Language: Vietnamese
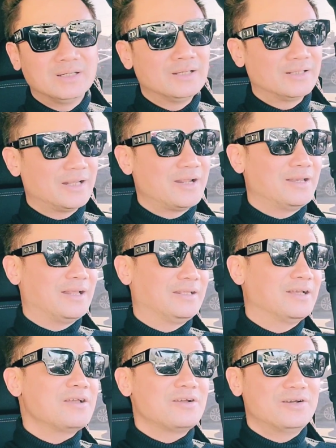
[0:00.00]
cho nên là
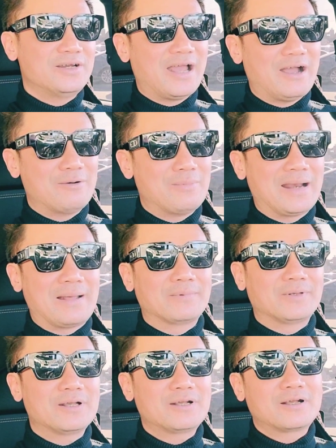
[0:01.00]
những người nào mà
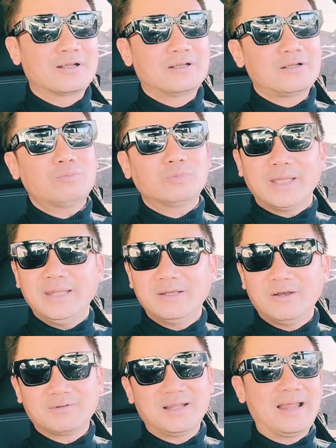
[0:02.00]
làm cho công ty
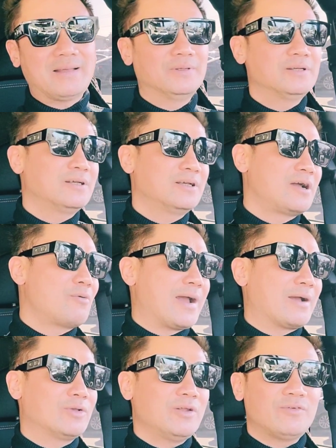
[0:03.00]
hoặc là làm những cơ
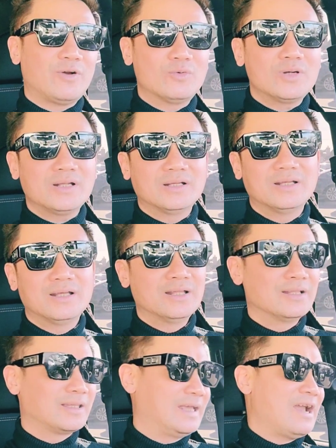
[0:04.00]
quan của chính phủ đó
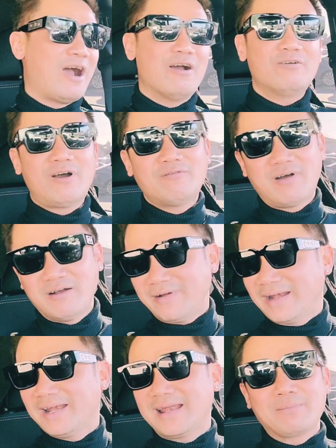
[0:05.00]
thì họ vẫn
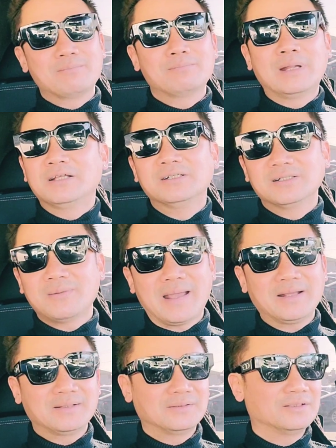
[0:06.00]
phải đi làm bình thường các
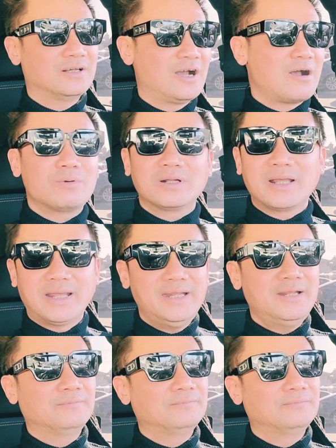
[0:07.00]
bạn họ không được nghỉ